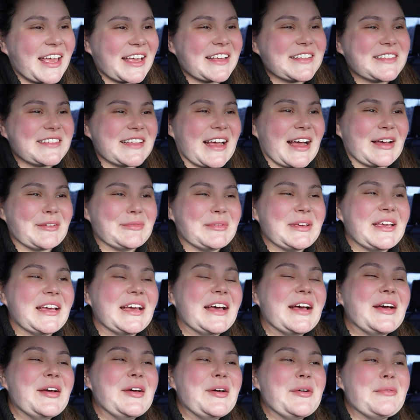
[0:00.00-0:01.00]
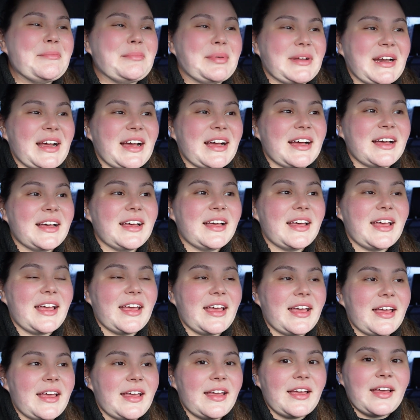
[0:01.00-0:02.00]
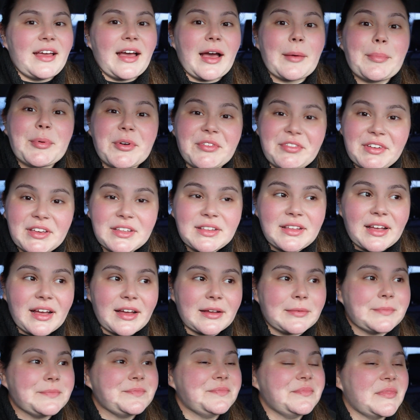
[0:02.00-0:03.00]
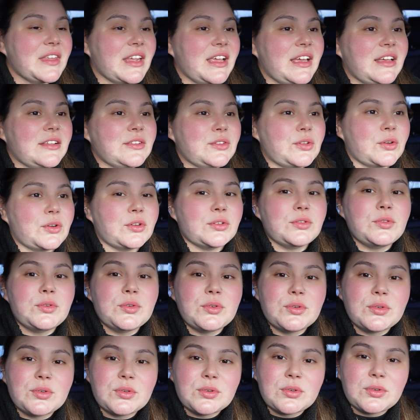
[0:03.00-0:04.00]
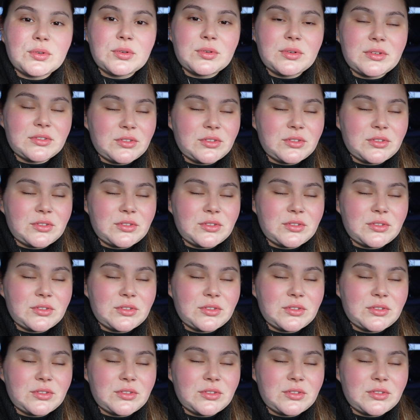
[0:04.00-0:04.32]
quem sabe, pra é, aproveitar todo,